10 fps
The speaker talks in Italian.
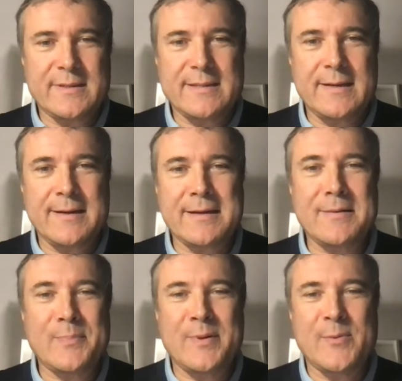sera
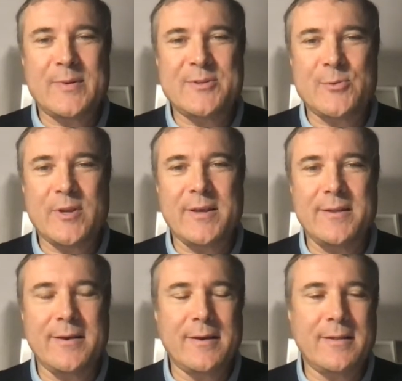per questo
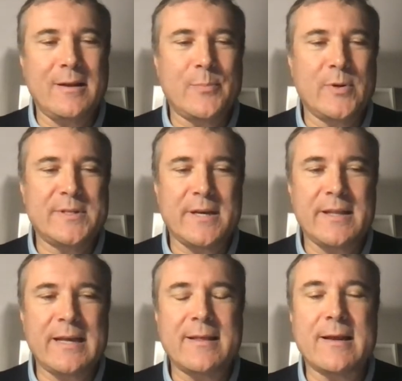reading delle poesie di
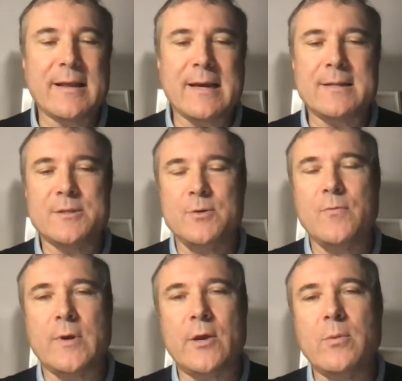Edgar Kanz. Io
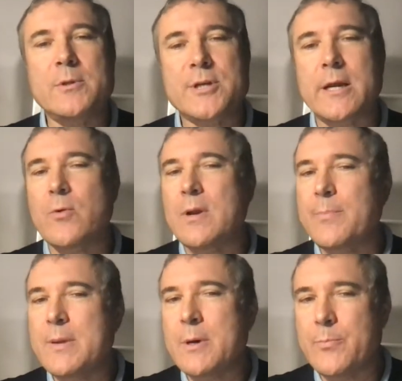vorrei cominciare con la
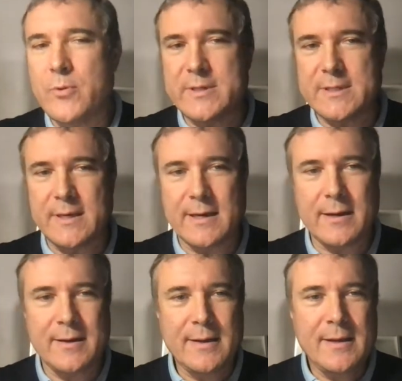prima poesia
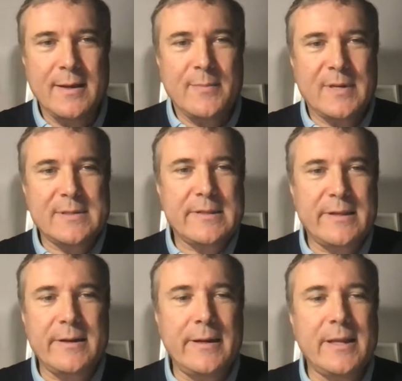presente
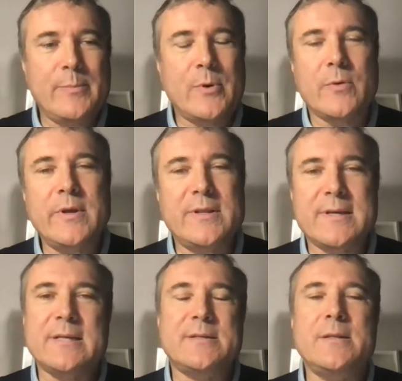nel libro
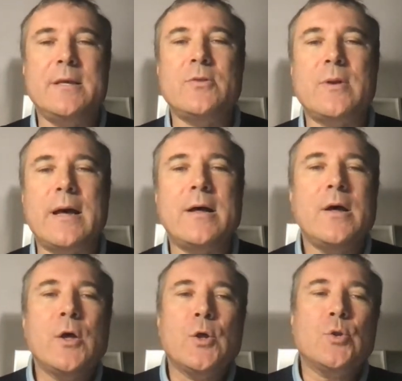che si intitola
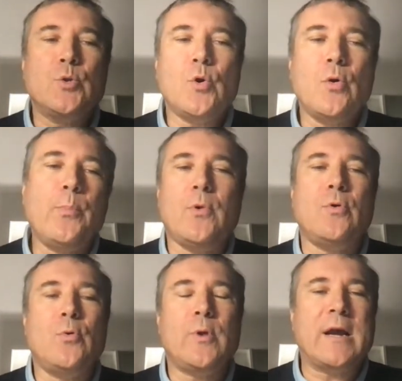Dopo
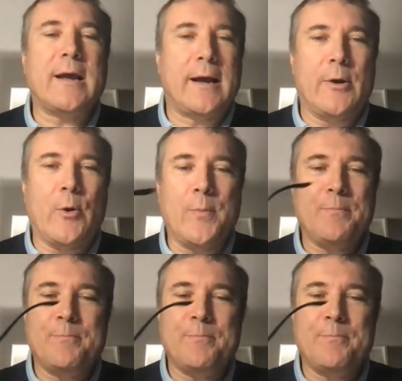l'uragano.